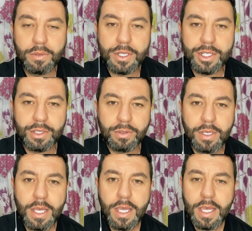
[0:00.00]
do Egito.
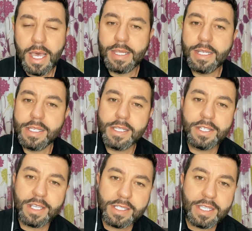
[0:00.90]
É
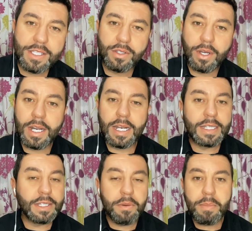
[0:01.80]
interessante que essa história ela é
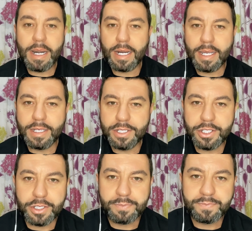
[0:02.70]
tão
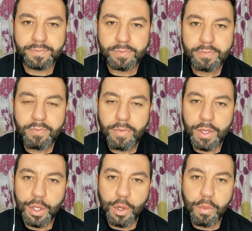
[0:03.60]
marcante
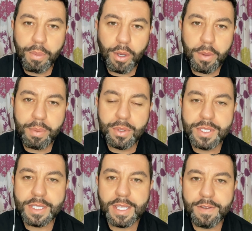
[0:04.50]
que o próprio
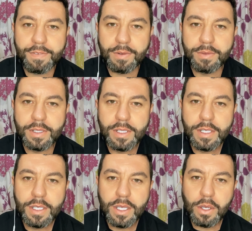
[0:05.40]
Estevão,
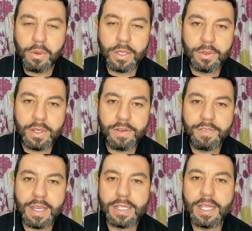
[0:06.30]
quando ele
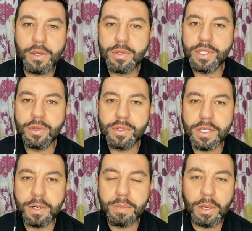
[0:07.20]
vai dar o seu
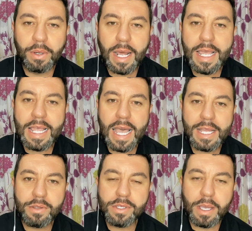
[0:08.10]
sermão lá em
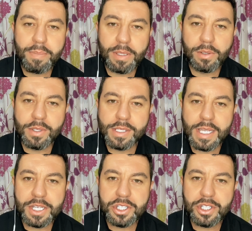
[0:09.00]
Atos capítulo
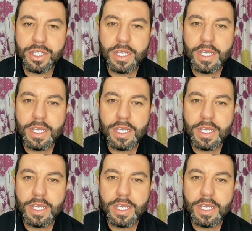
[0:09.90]
7,